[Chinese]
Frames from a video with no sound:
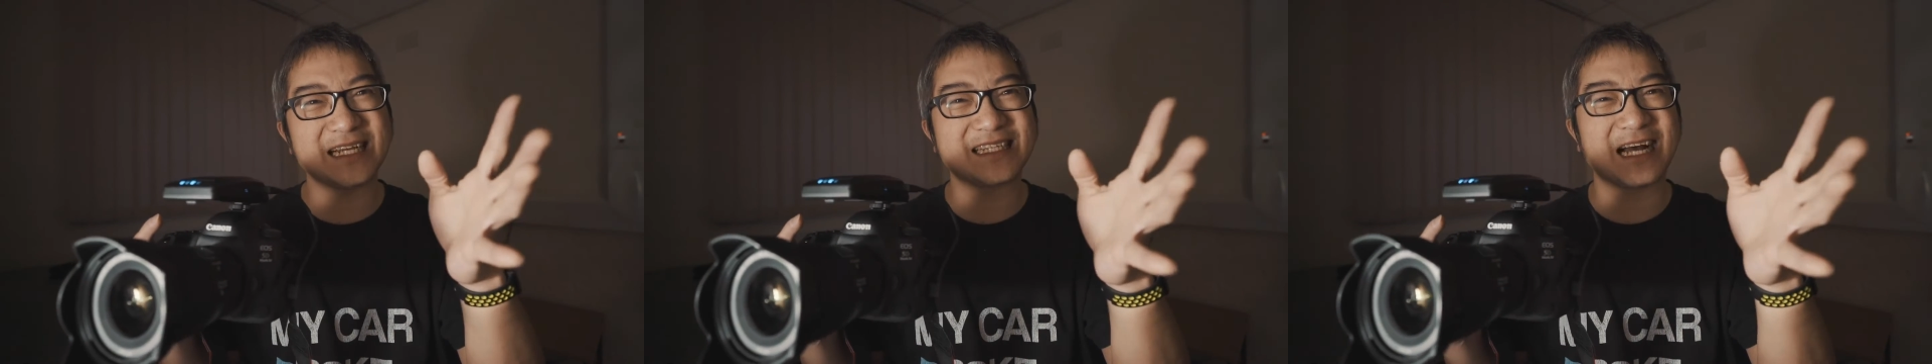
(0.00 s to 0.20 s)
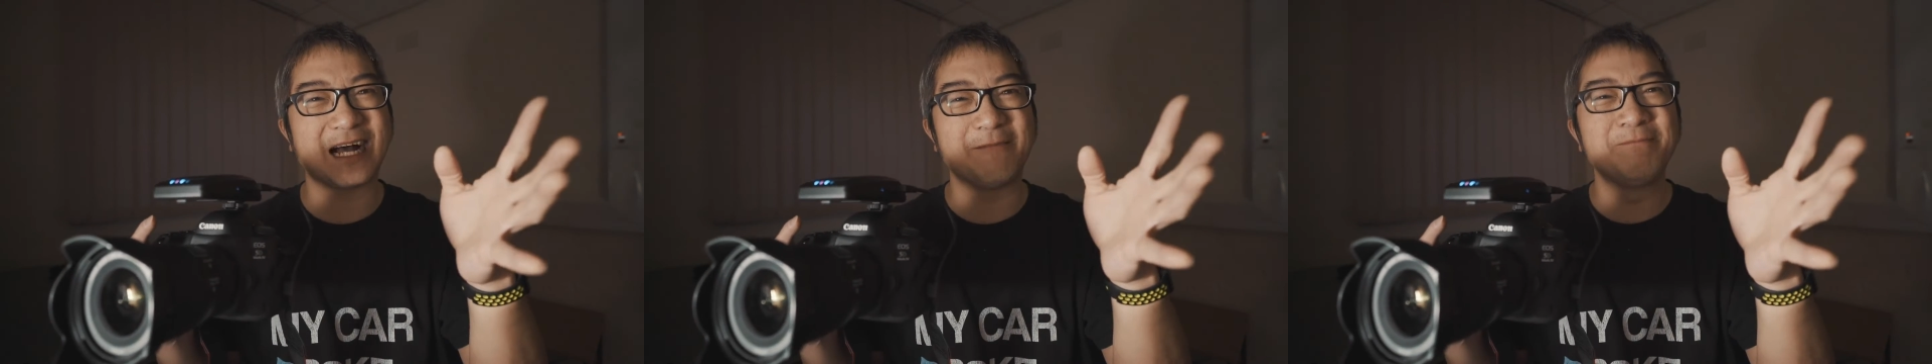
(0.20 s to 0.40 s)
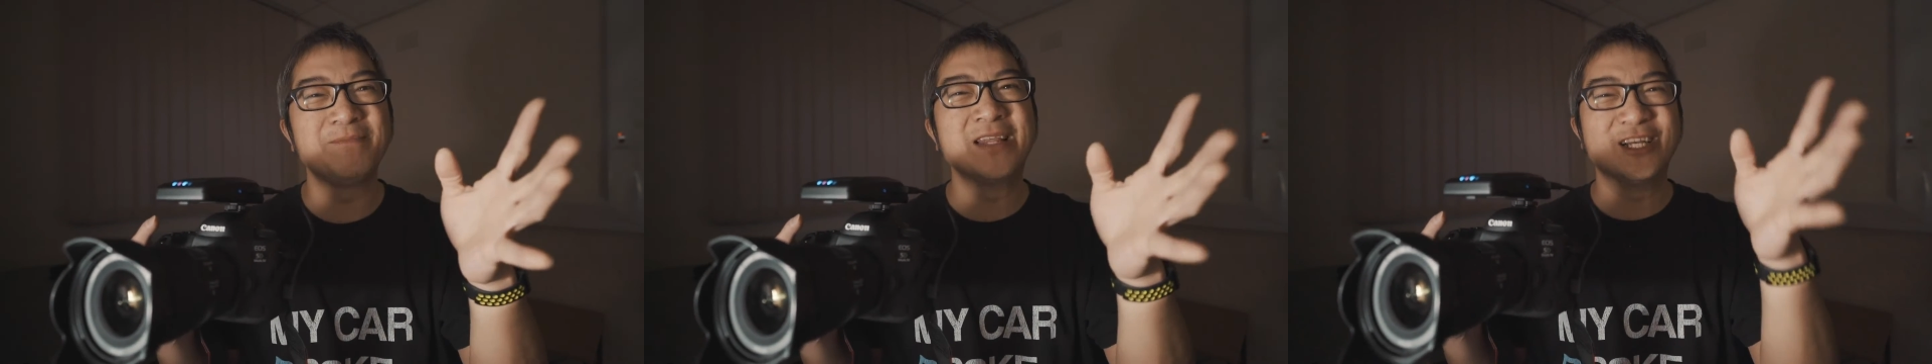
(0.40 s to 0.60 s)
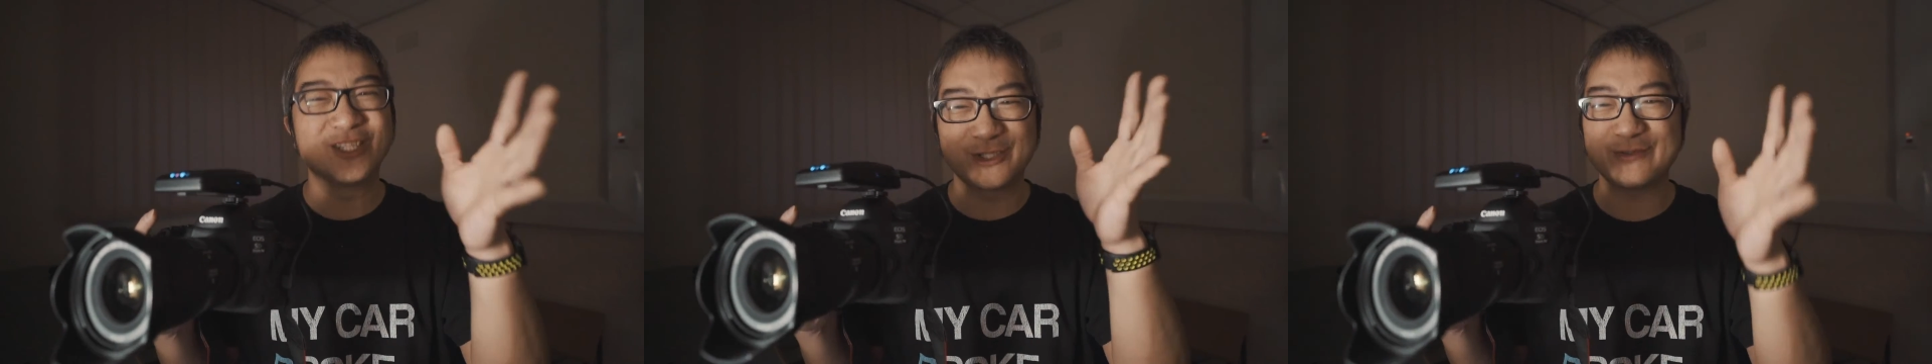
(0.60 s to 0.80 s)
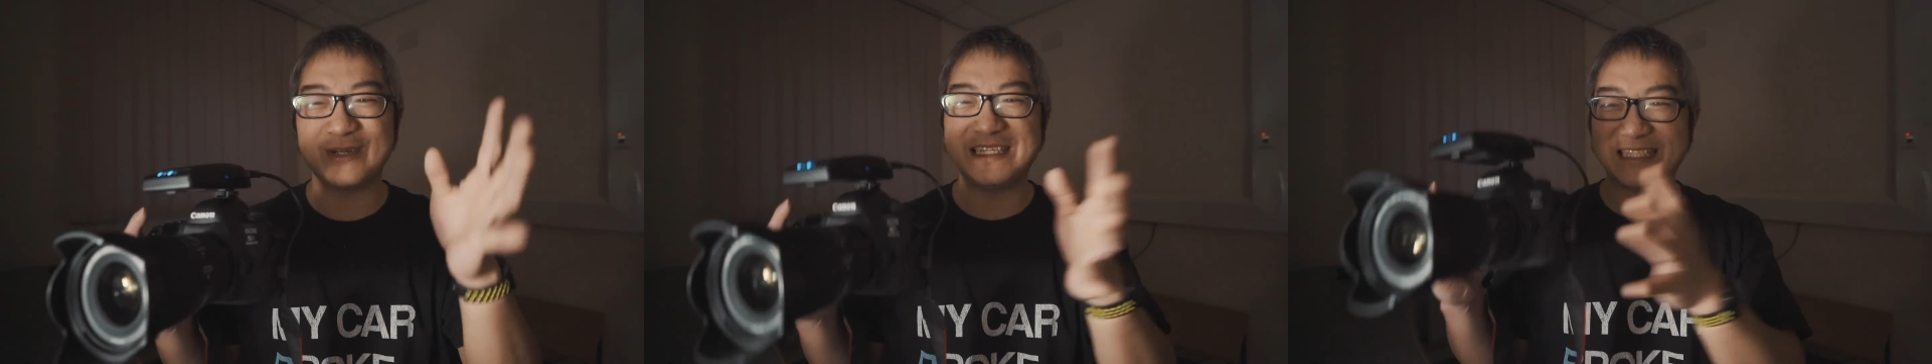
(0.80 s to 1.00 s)
大，
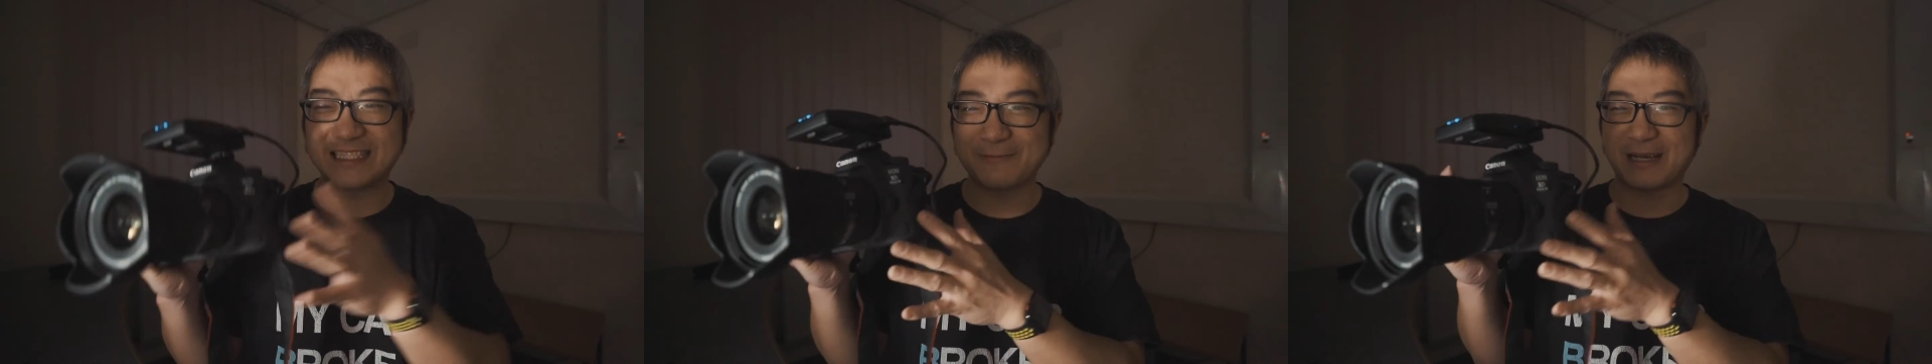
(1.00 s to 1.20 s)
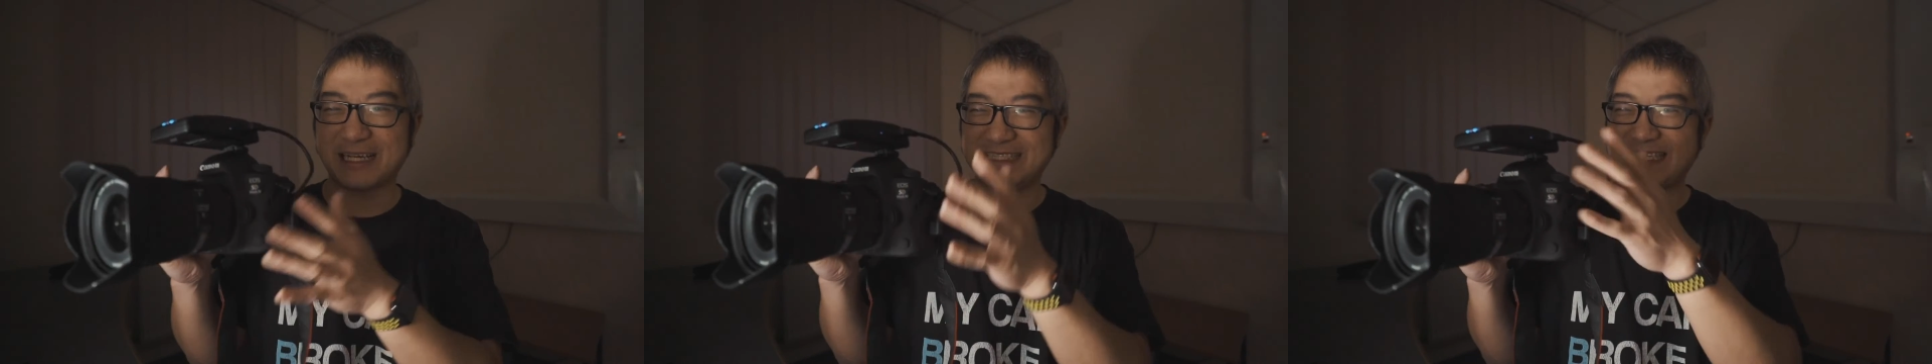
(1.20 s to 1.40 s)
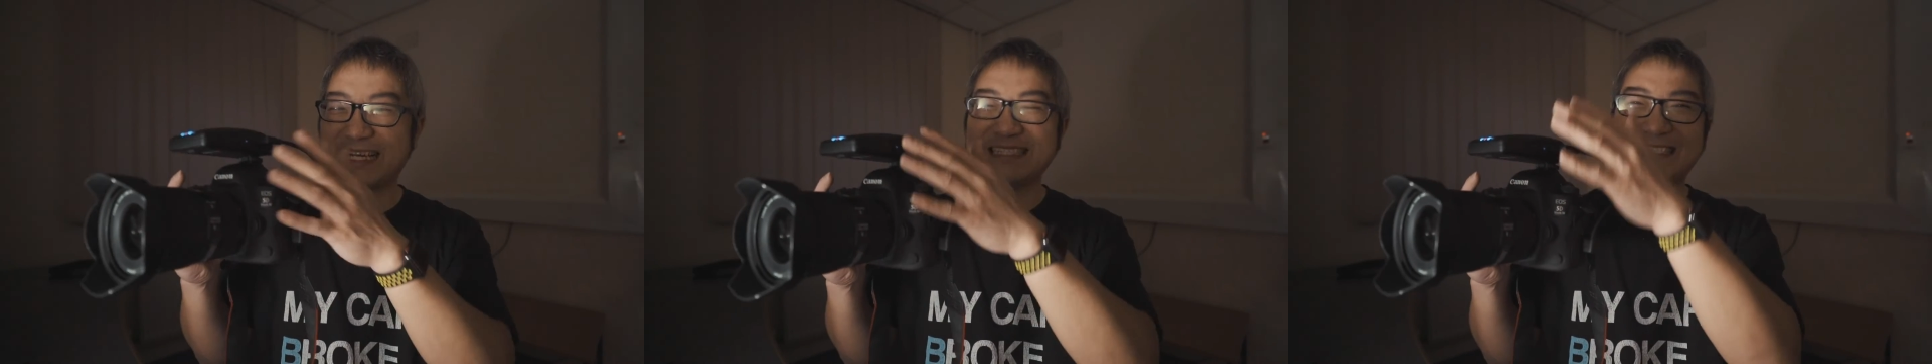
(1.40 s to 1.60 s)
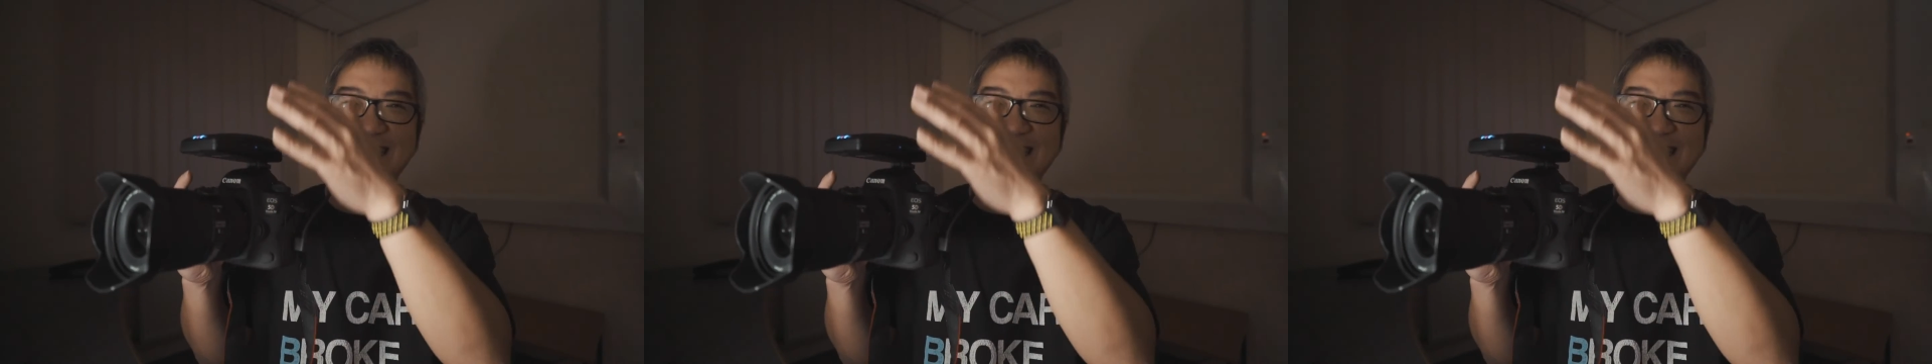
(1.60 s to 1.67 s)
除非你是把相